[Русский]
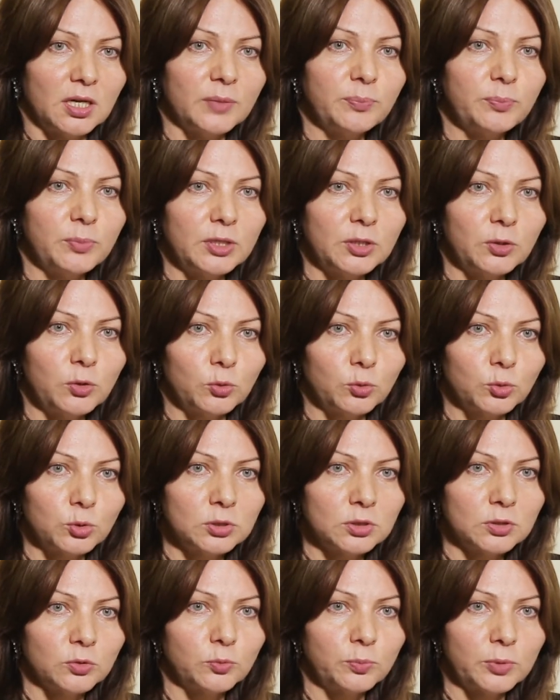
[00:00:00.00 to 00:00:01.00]
о
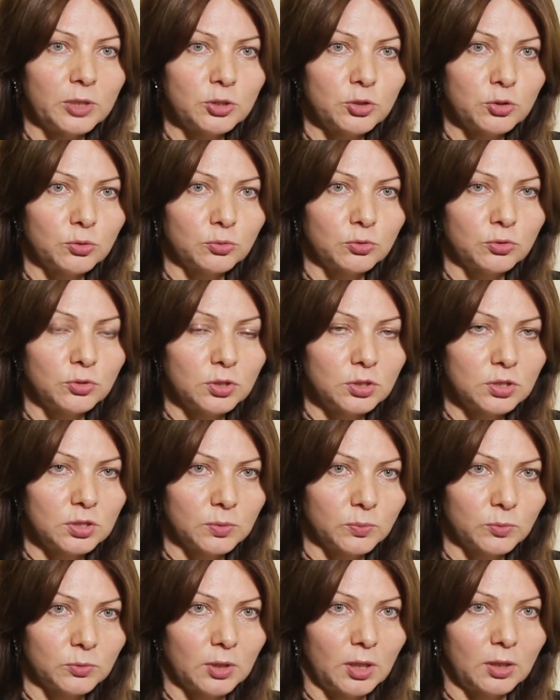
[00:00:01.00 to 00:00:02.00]
переходе на упрощенную
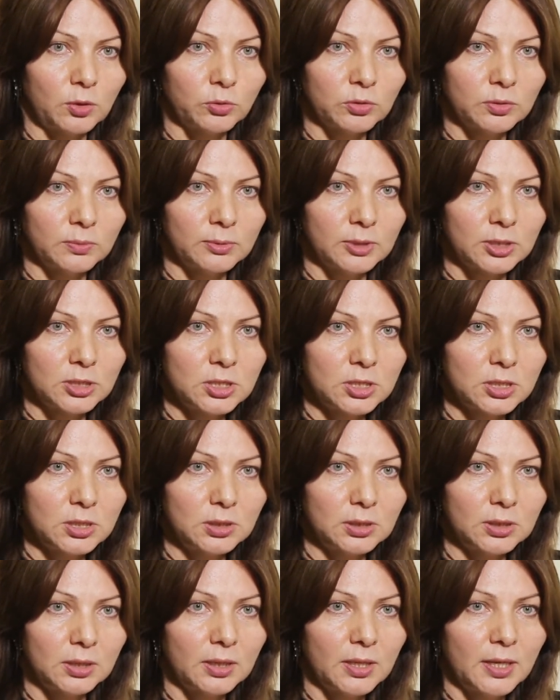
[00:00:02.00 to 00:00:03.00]
систему
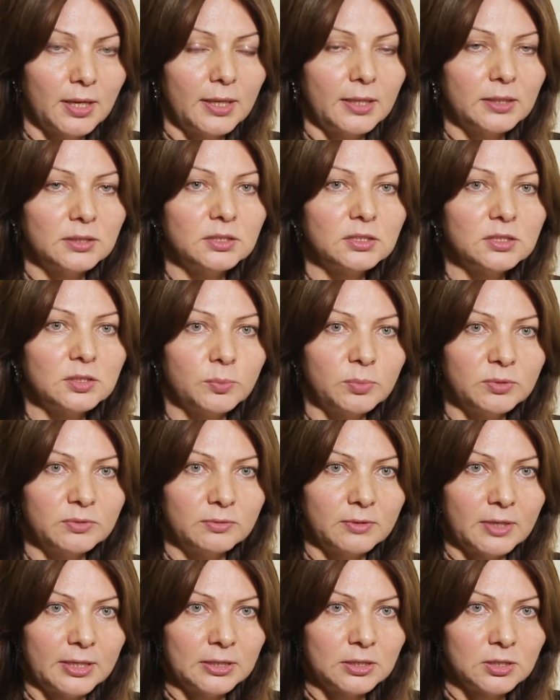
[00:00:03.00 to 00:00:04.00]
налогообложения не
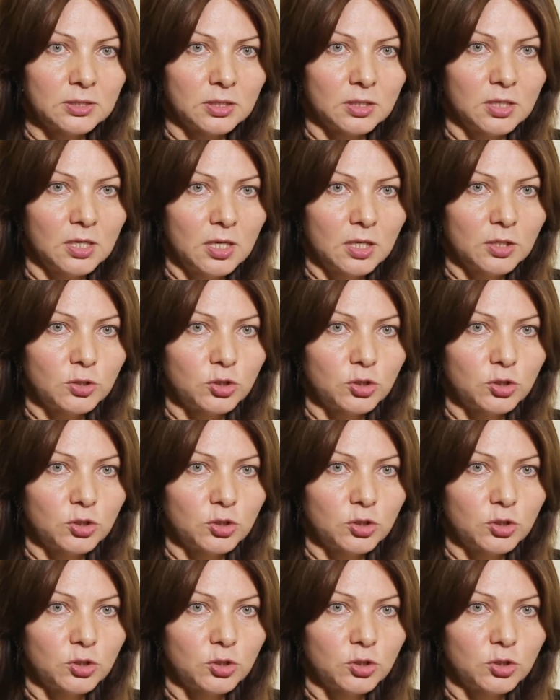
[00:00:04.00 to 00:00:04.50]
забывайте,